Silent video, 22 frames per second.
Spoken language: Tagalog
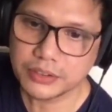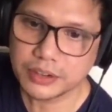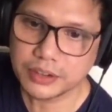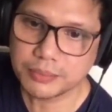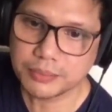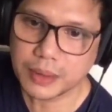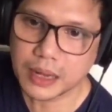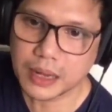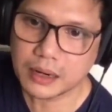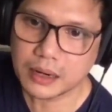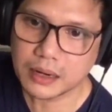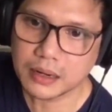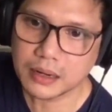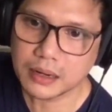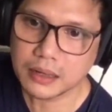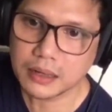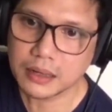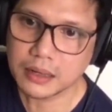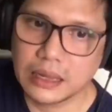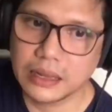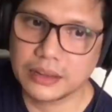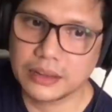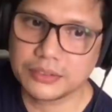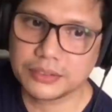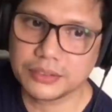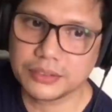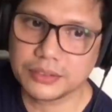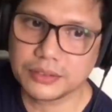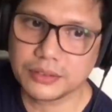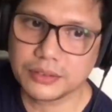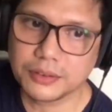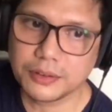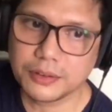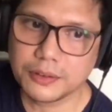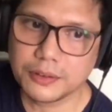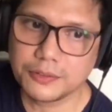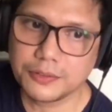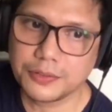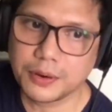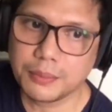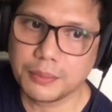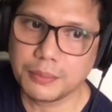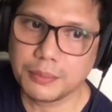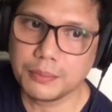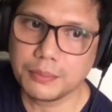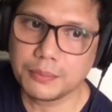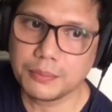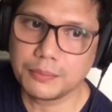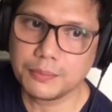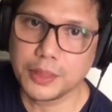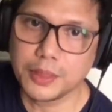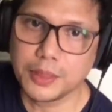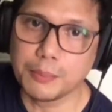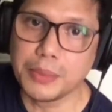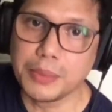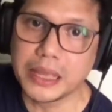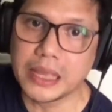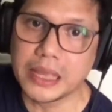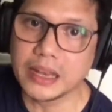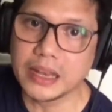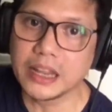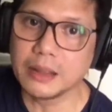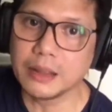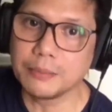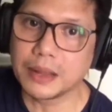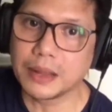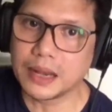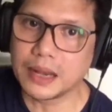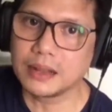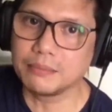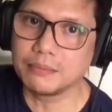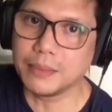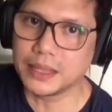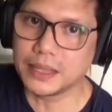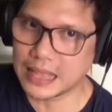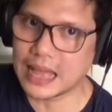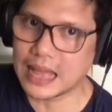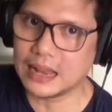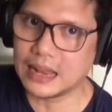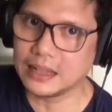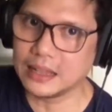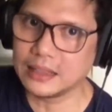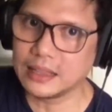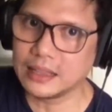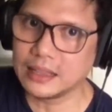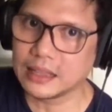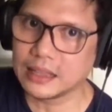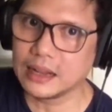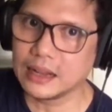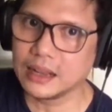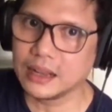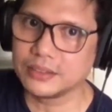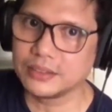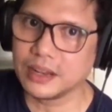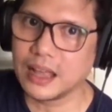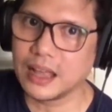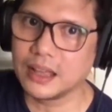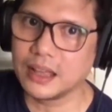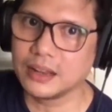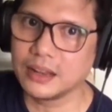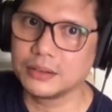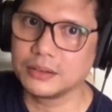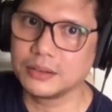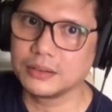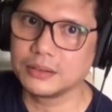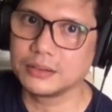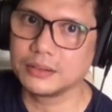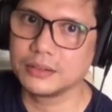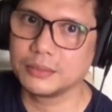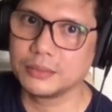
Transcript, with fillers: Kasi parang, I guess, from the beginning pa lang, may talent na talaga sila, no?